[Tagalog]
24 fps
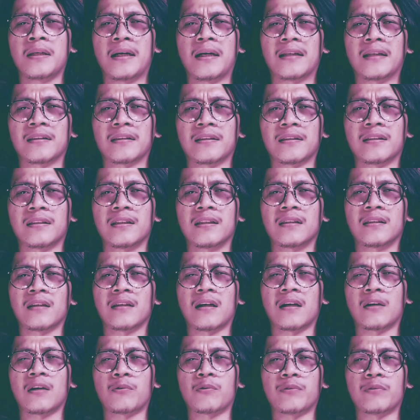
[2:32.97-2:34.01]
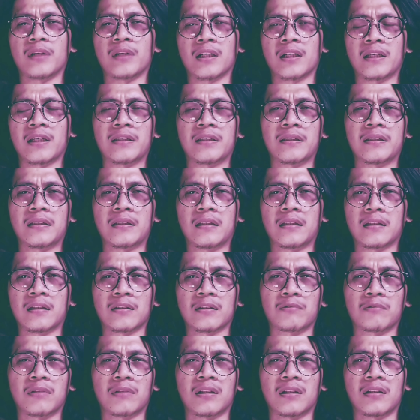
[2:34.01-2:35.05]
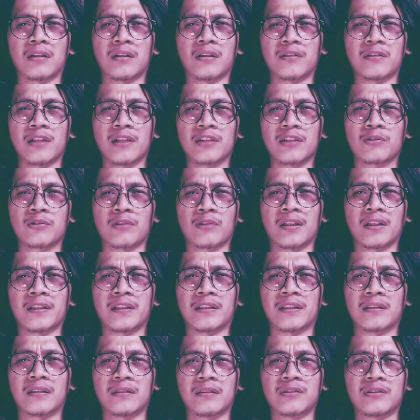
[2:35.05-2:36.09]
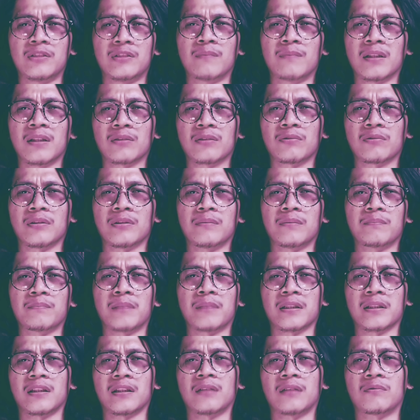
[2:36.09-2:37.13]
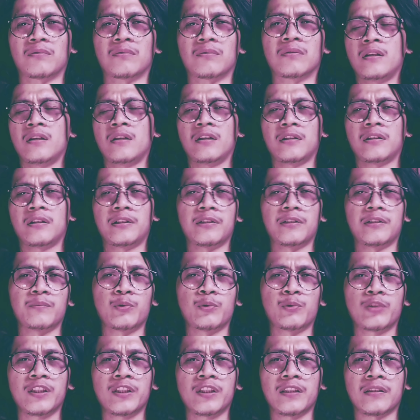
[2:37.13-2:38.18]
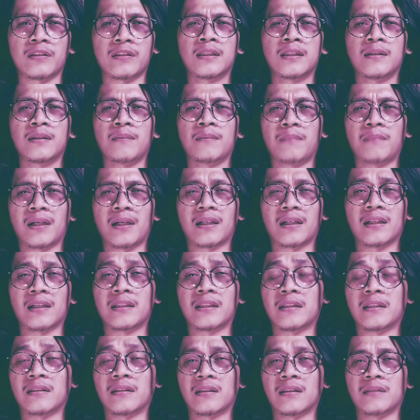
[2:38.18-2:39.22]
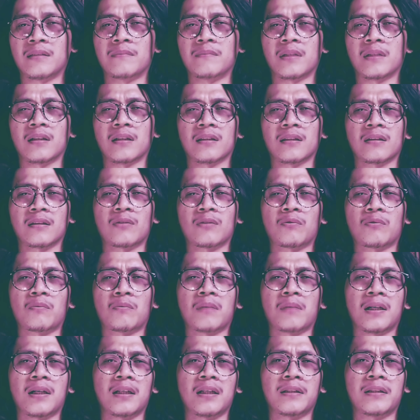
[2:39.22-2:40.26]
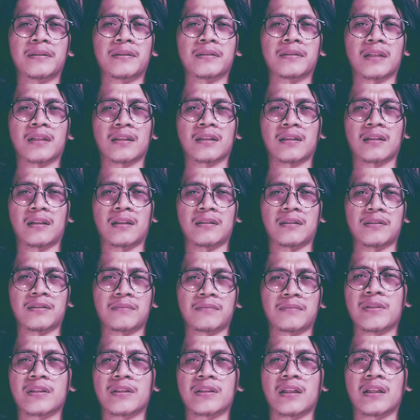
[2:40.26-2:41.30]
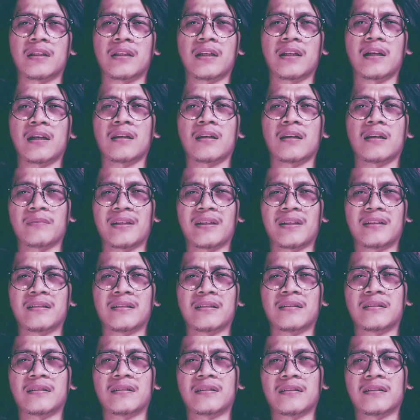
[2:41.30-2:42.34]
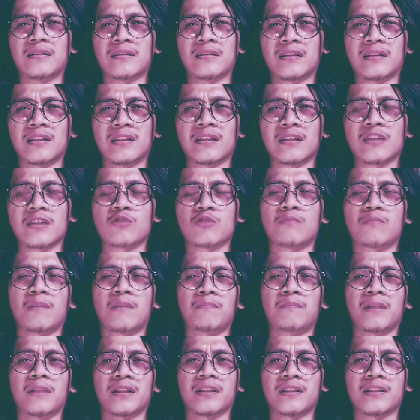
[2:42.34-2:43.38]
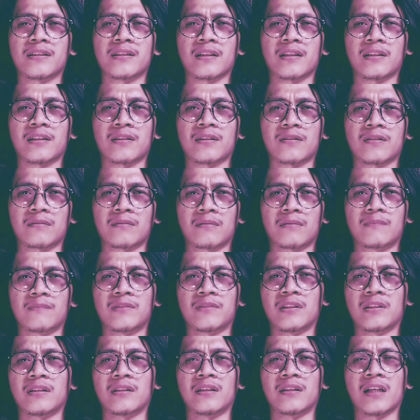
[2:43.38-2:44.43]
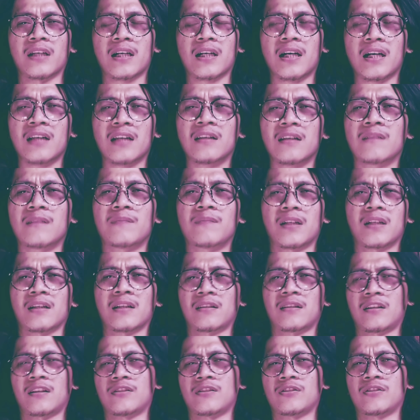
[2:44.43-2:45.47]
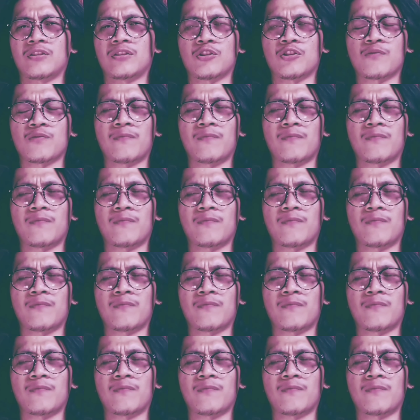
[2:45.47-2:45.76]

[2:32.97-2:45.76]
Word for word: Hati niya naon na kandel atawa naturally jimato in pagyanon herd immunity. Pagkadi na in mga tao mahalin katan san nalaban di na sumaplagin sakit sa wabsin nakananam nakatan sin